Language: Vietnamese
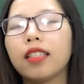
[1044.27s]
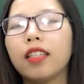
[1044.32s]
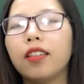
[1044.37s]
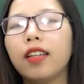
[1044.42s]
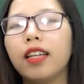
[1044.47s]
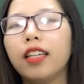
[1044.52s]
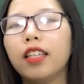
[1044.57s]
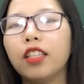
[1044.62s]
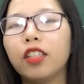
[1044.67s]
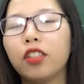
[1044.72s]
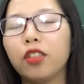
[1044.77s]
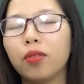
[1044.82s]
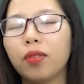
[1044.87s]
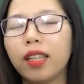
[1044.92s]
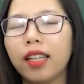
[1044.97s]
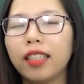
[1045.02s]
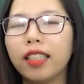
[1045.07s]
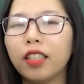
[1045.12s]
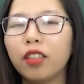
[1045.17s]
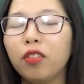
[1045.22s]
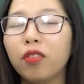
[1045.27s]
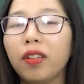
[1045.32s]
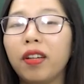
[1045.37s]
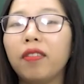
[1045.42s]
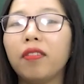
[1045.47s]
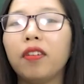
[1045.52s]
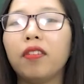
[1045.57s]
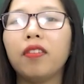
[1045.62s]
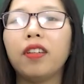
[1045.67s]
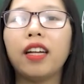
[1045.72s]
Sau đây thì chúng ta sẽ cùng
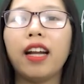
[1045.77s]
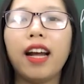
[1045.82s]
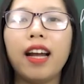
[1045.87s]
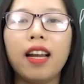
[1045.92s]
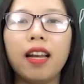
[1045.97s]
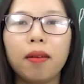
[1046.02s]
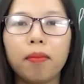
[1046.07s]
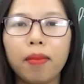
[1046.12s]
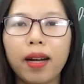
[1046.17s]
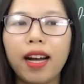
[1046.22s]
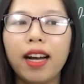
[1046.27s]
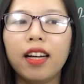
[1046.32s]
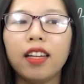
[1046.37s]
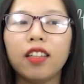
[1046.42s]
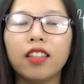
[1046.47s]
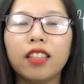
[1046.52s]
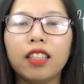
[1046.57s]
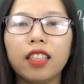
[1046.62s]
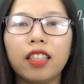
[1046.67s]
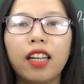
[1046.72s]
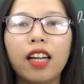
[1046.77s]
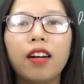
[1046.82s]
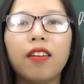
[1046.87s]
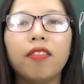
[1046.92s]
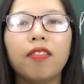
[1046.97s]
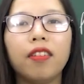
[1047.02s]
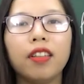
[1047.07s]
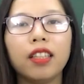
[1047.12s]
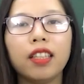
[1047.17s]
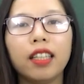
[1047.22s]
đến với phần 2 La Mã, đó chính là
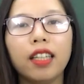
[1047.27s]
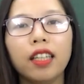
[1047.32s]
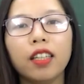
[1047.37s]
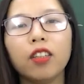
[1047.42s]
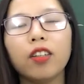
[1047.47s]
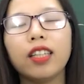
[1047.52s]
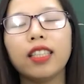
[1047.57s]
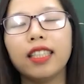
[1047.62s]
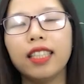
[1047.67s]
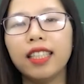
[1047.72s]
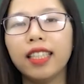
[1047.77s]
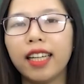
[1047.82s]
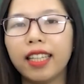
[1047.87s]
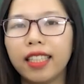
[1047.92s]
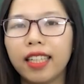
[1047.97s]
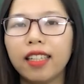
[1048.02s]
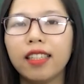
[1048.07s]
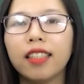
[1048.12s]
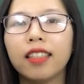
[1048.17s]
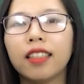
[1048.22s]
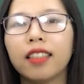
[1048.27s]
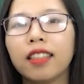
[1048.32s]
phân tích đoạn trích này nhé.